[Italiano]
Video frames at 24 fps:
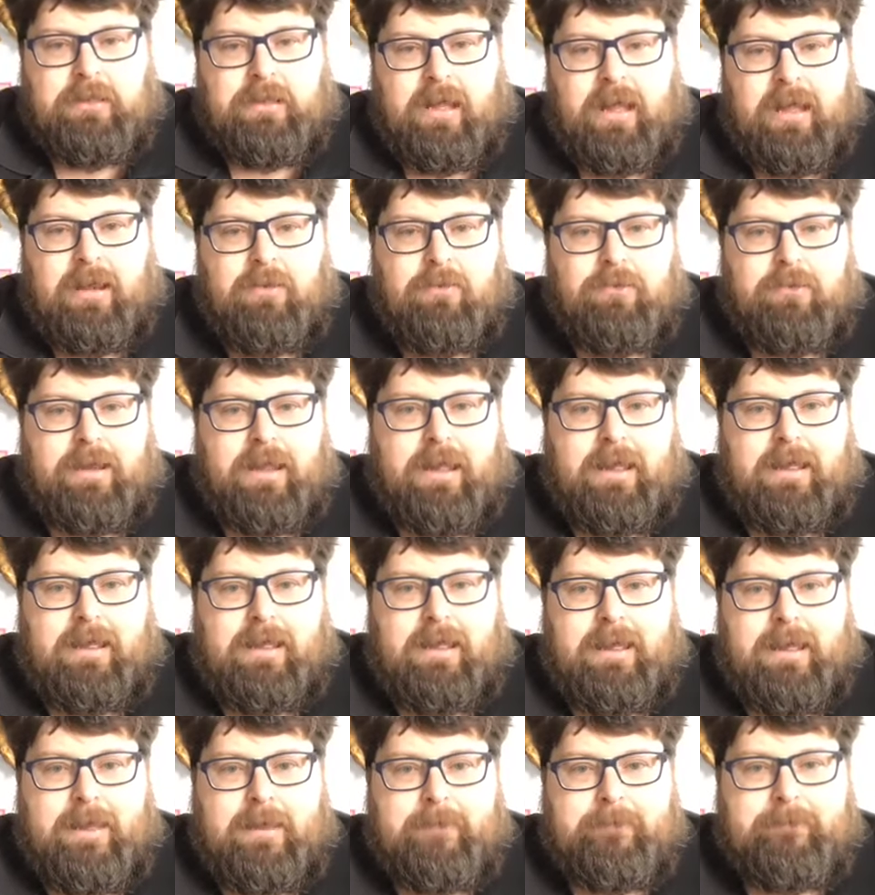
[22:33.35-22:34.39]
Allora,
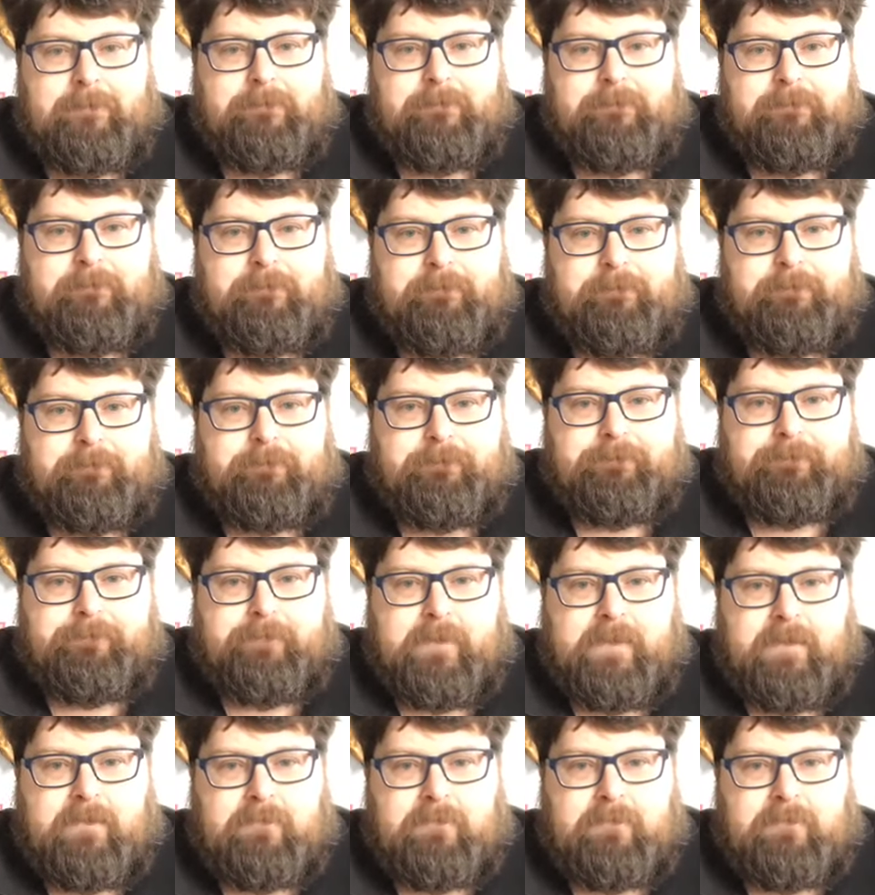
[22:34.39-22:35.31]
um,